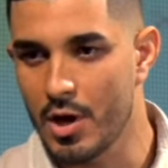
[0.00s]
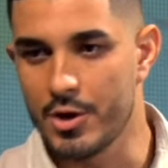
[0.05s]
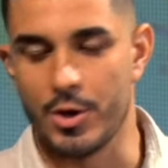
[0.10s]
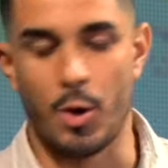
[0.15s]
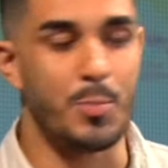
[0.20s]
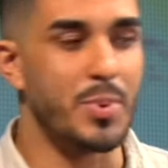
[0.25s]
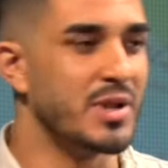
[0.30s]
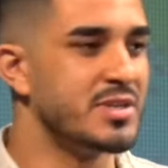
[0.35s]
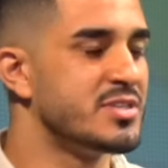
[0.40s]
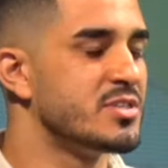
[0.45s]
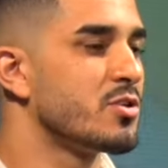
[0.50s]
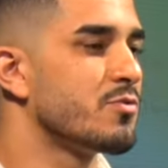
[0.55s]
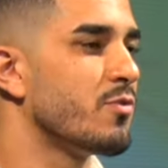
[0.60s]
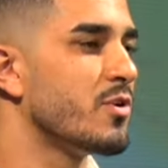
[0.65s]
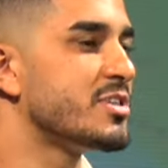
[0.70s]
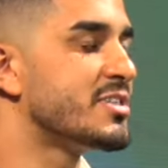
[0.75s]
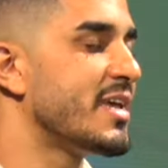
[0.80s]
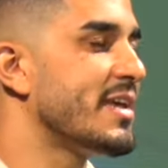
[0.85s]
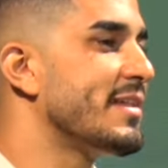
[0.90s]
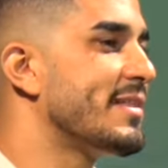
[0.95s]
E eu preciso que
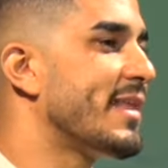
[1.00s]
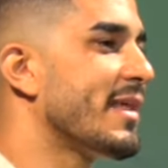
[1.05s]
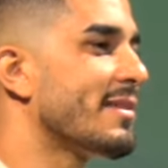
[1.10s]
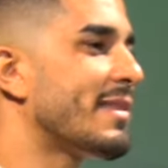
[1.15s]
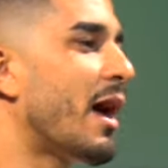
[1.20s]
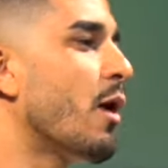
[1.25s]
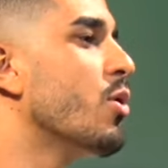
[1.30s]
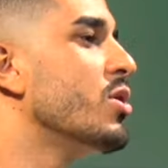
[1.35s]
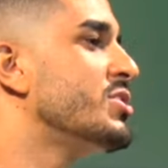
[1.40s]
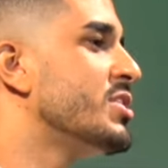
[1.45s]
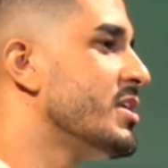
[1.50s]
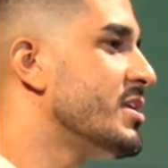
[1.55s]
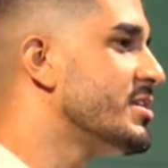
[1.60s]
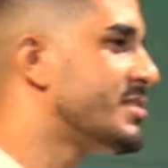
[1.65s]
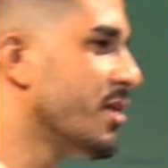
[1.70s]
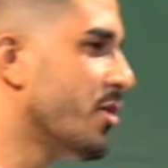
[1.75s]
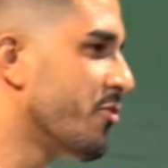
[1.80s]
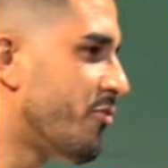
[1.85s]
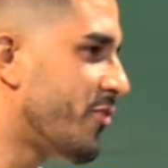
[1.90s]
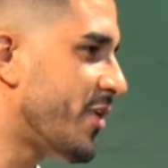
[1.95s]
você entenda de onde
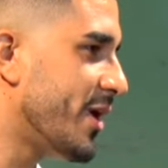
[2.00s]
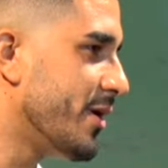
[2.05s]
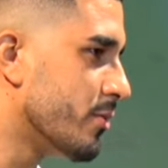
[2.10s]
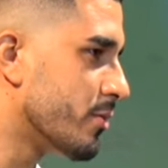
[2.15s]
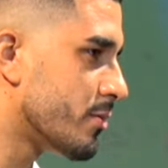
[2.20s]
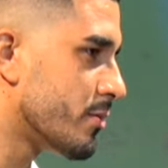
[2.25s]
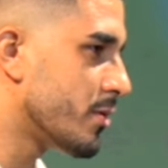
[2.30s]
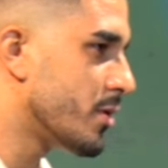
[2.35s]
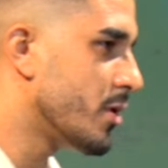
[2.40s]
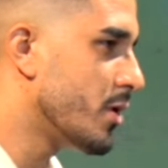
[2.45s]
Eliseu veio.